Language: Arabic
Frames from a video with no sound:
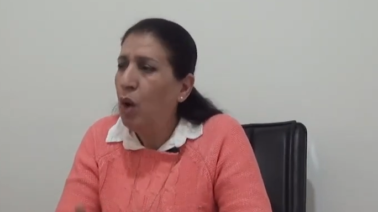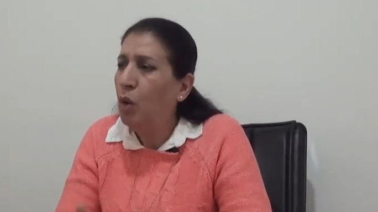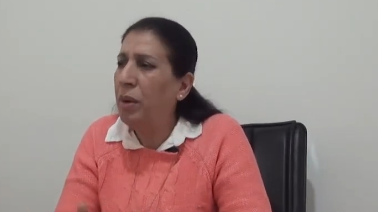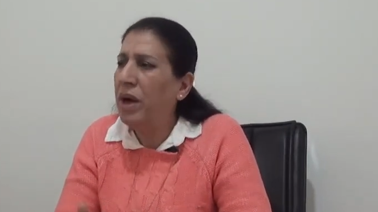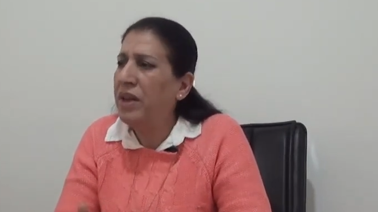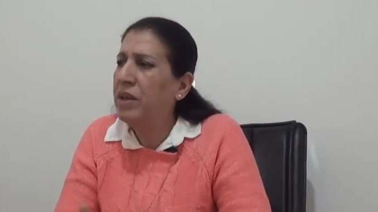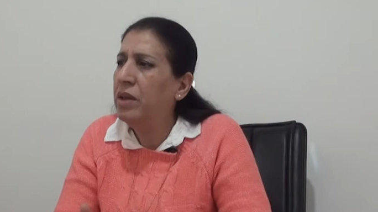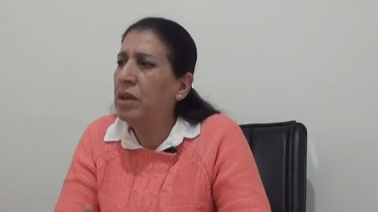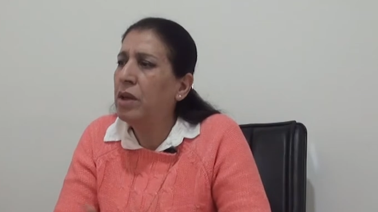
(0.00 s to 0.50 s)

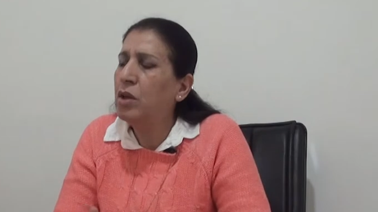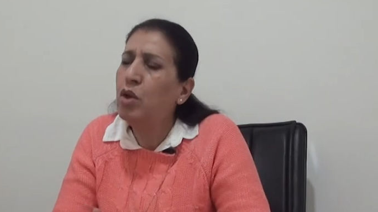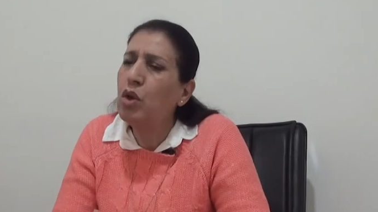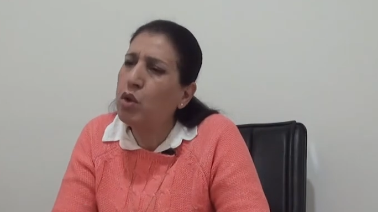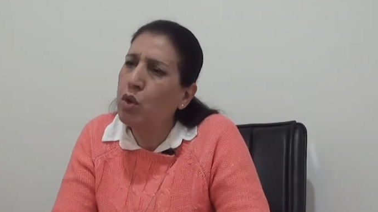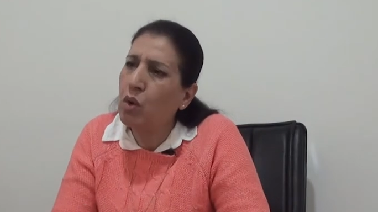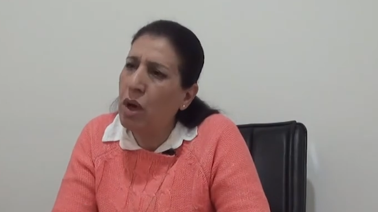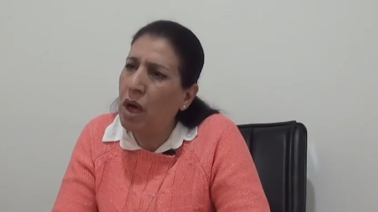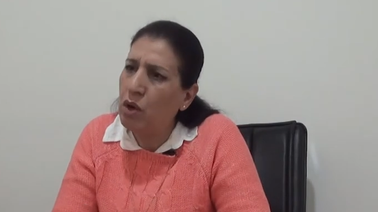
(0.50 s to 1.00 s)
وبعدين
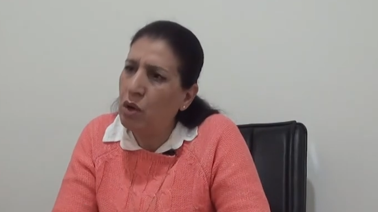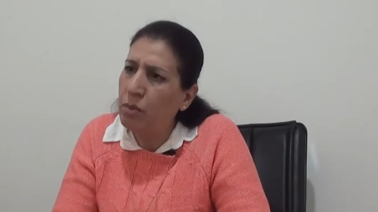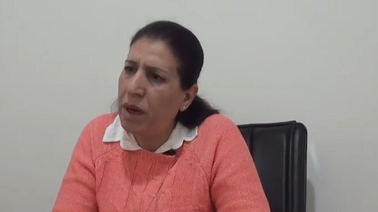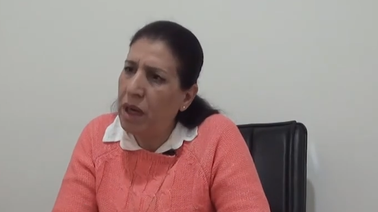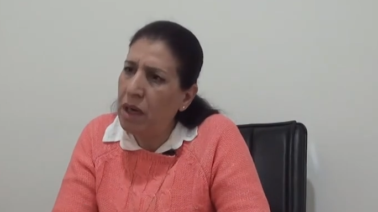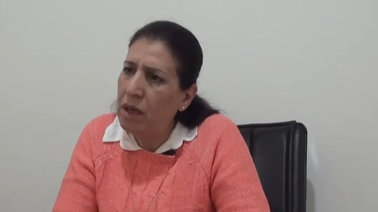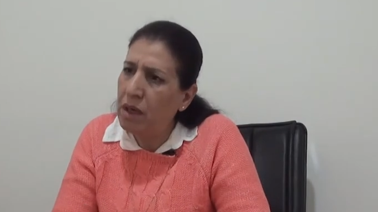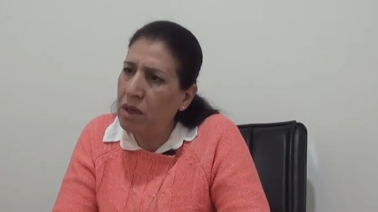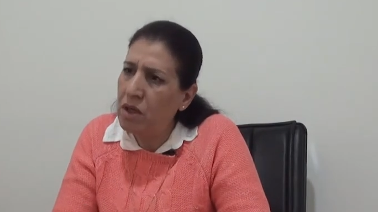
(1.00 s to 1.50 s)
يختلطوا كانوا
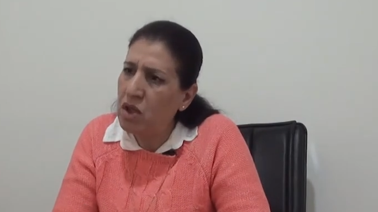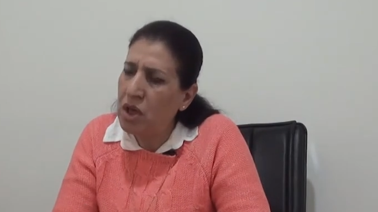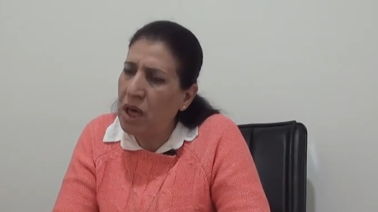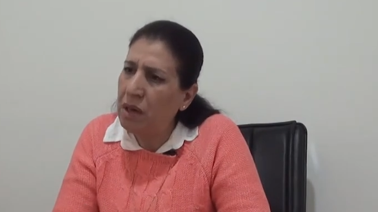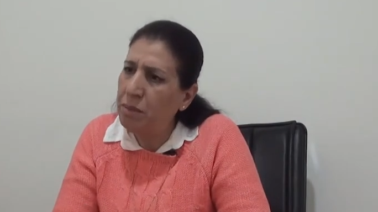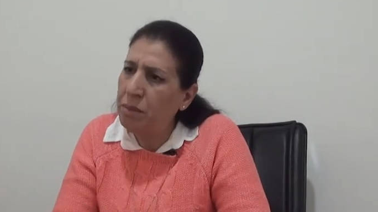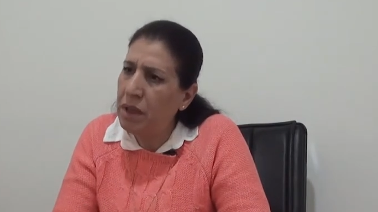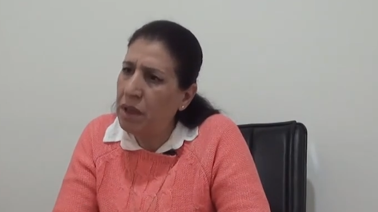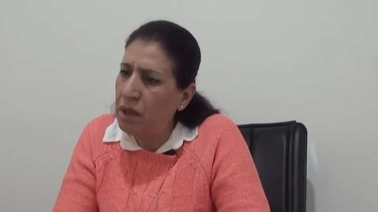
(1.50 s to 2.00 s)
مع
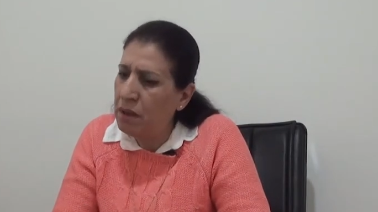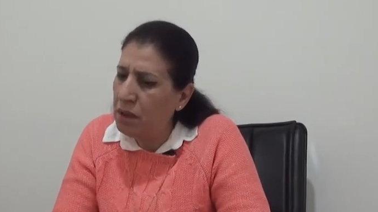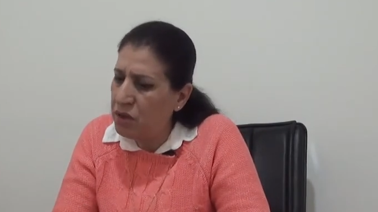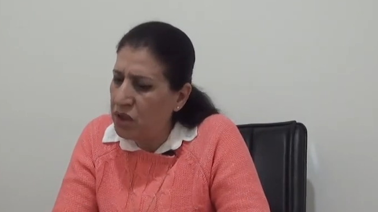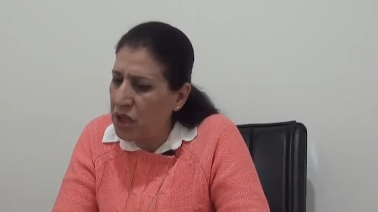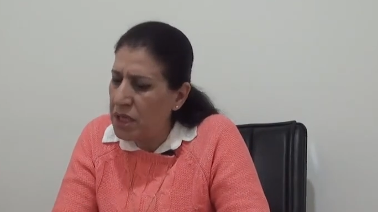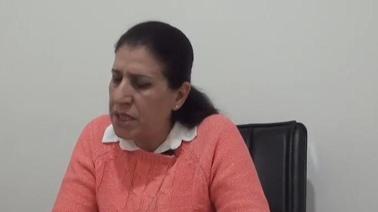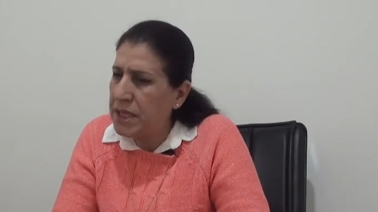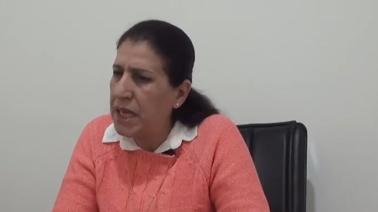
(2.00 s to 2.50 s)
الرجال
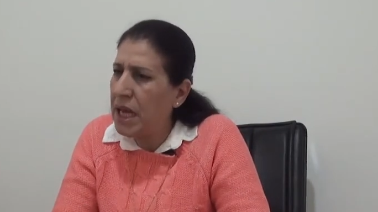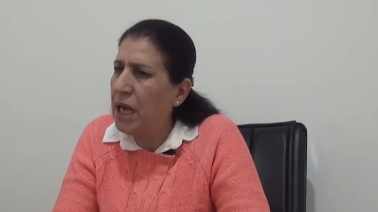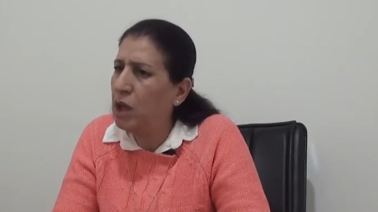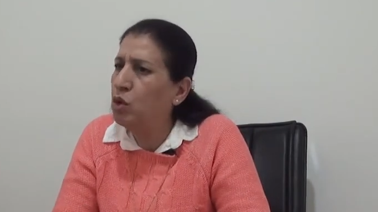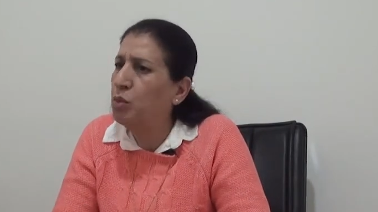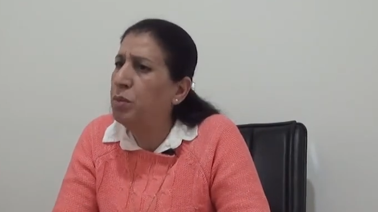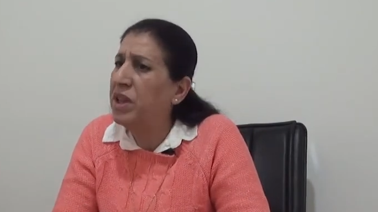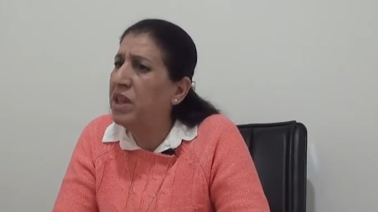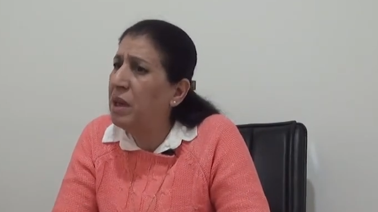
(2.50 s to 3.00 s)

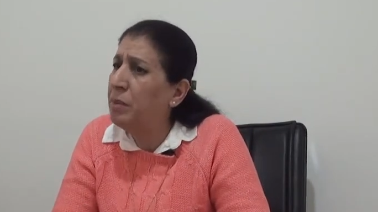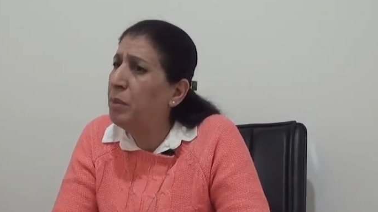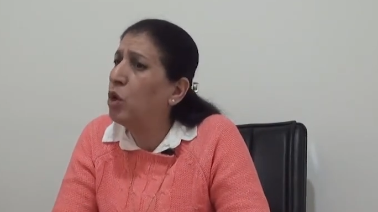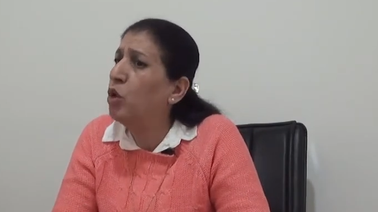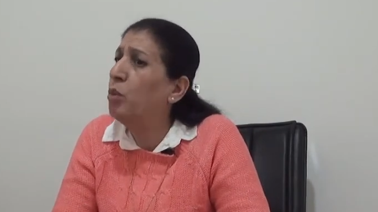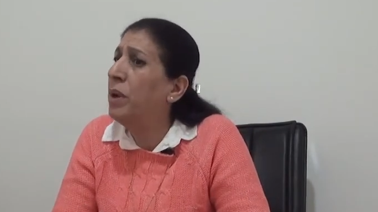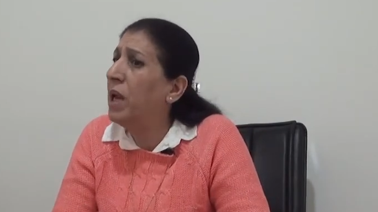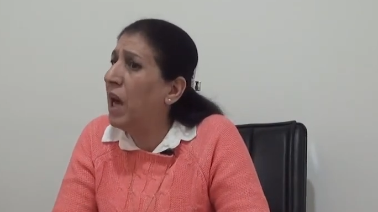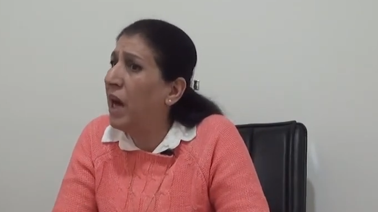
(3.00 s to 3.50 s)
بالجلسات
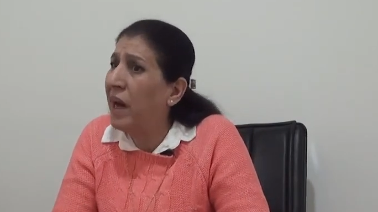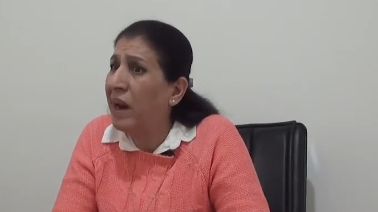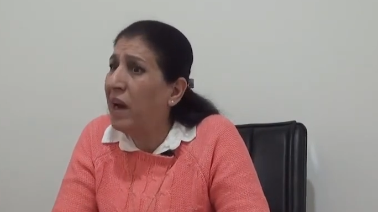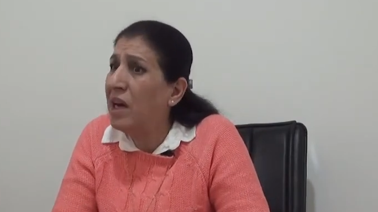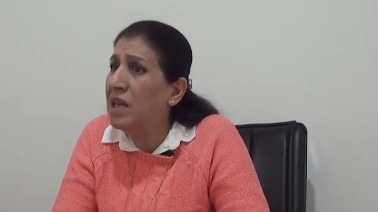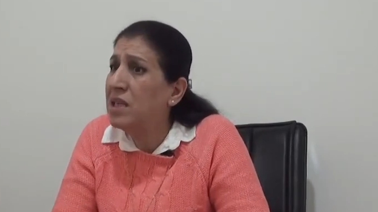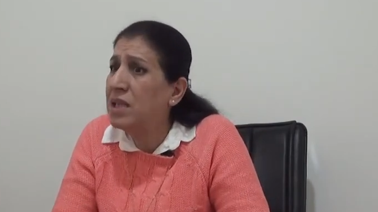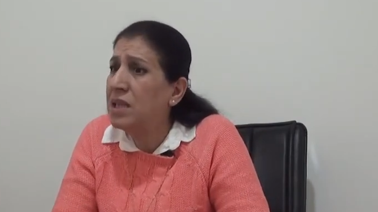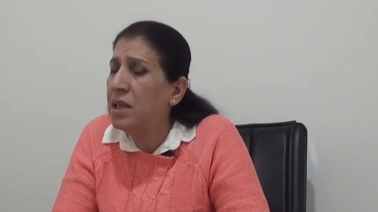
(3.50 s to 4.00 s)
وبالدبك
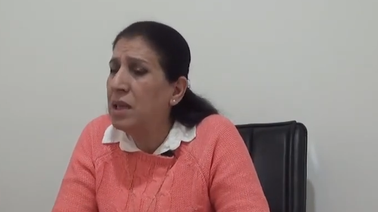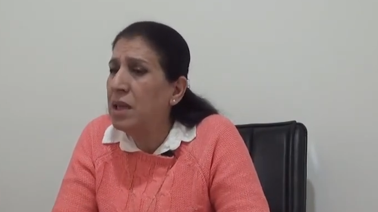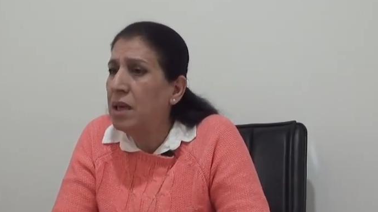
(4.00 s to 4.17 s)
وبالاعراس